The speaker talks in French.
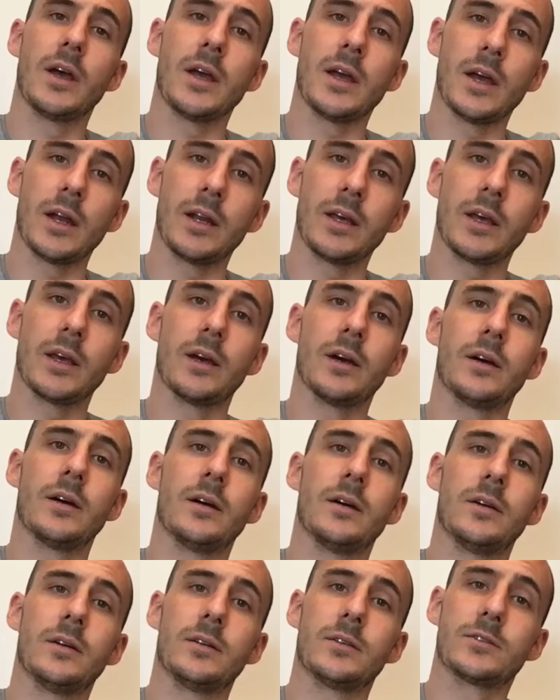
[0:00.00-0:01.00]
et elle est
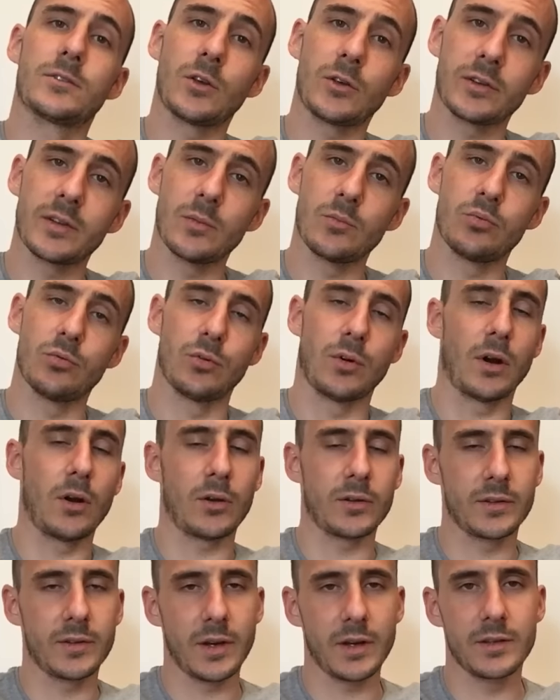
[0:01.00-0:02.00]
sans impôt.
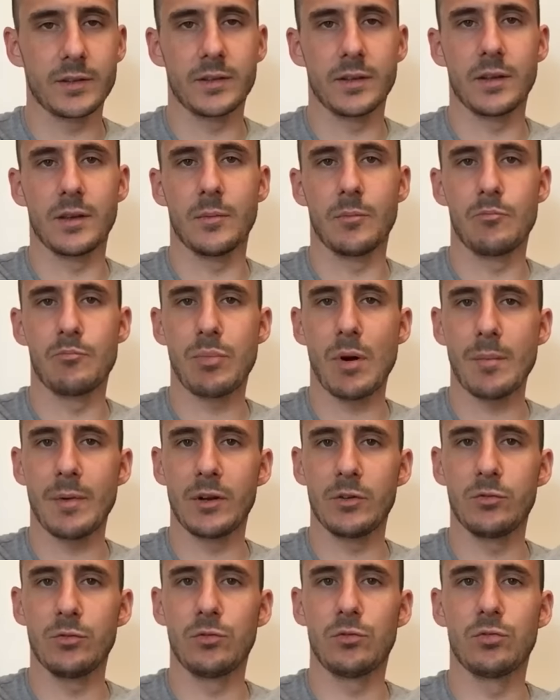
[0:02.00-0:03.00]
Alors c'est vrai que c'est pas
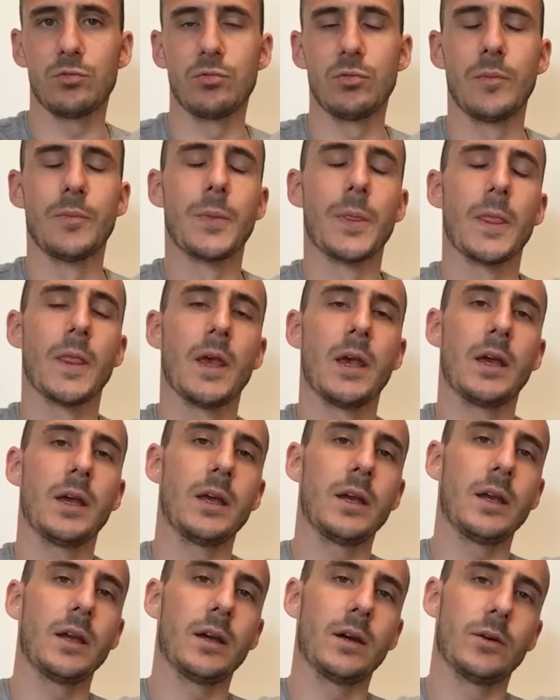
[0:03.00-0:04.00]
mal du tout.
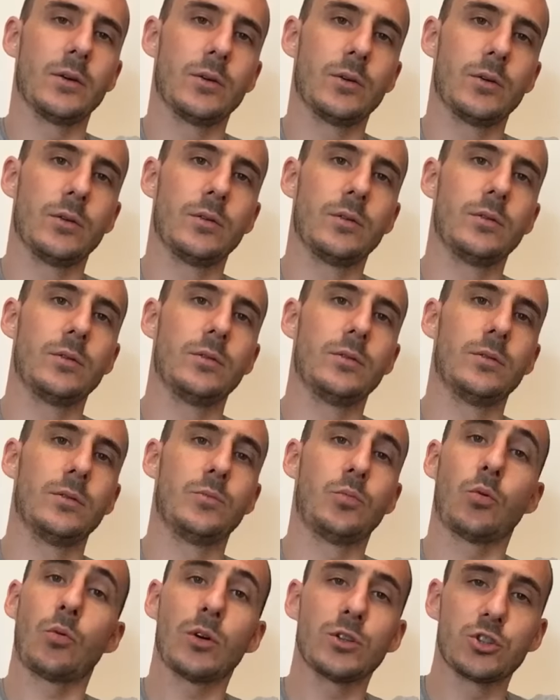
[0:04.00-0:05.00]
Et euh,
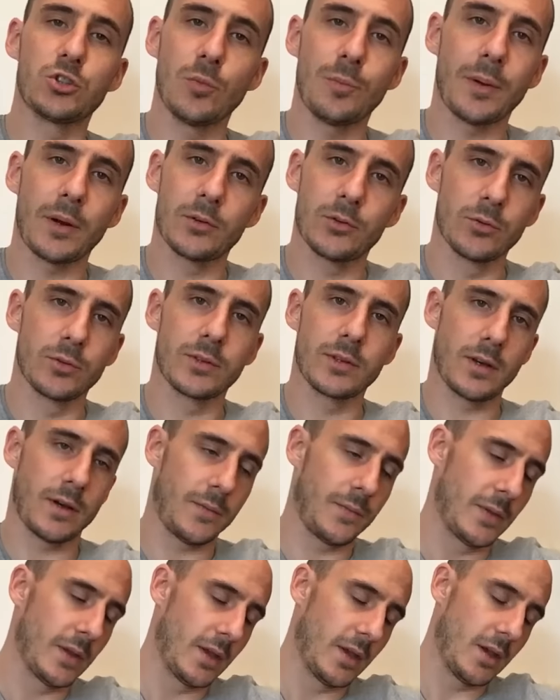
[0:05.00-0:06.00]
pourquoi je te parle de
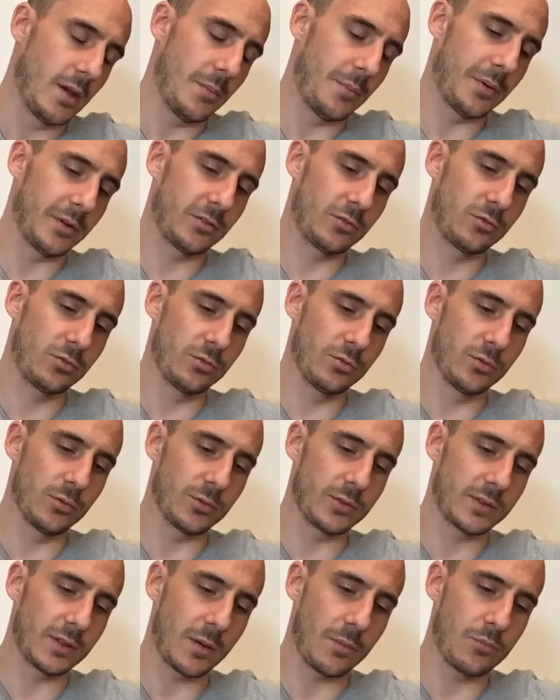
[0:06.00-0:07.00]
ça Parce que
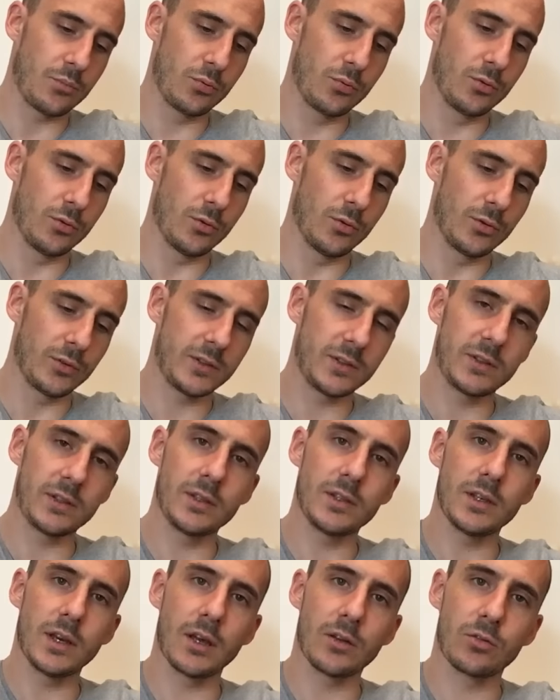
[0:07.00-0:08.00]
ça peut
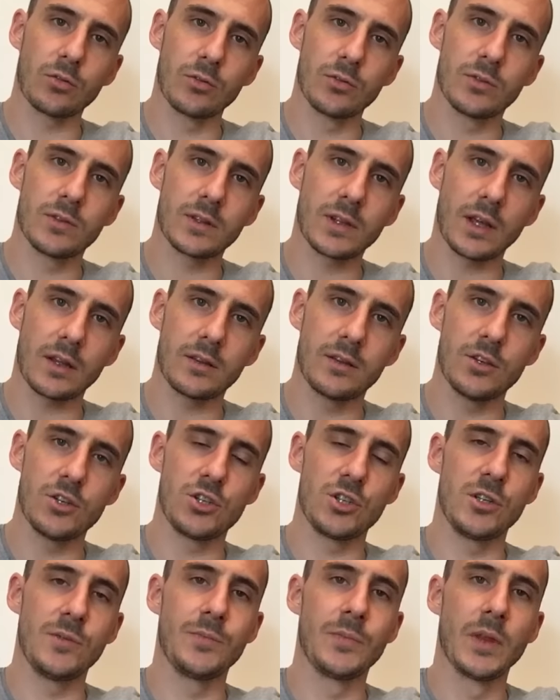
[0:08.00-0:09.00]
aussi être une
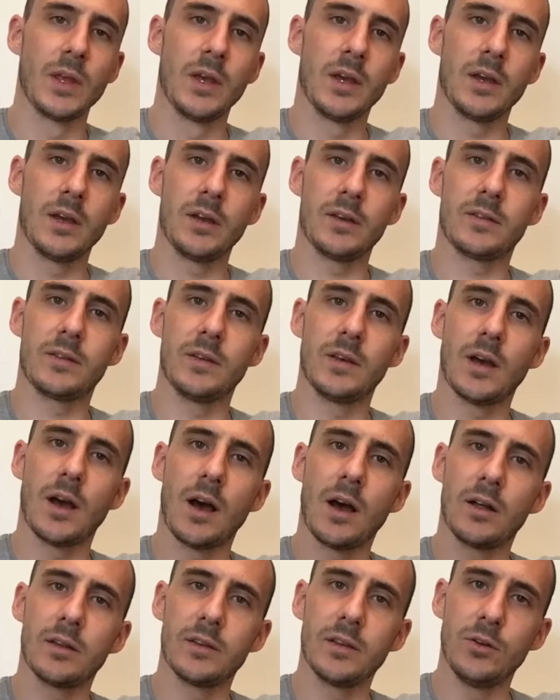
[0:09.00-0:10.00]
stratégie et c'est
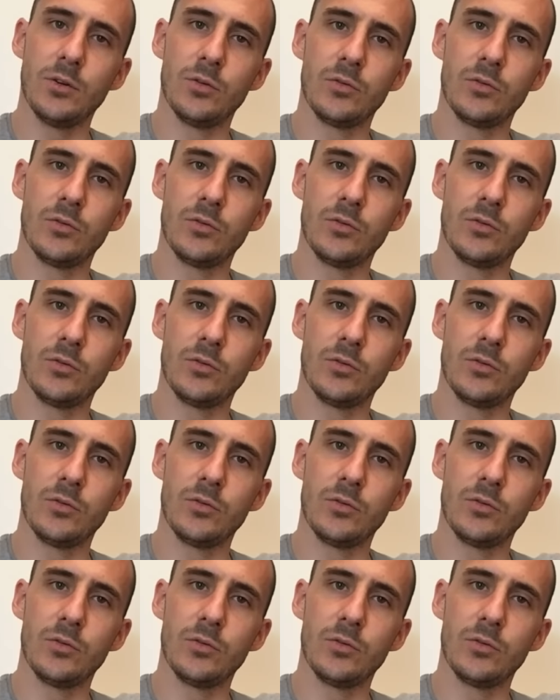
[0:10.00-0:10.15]
un des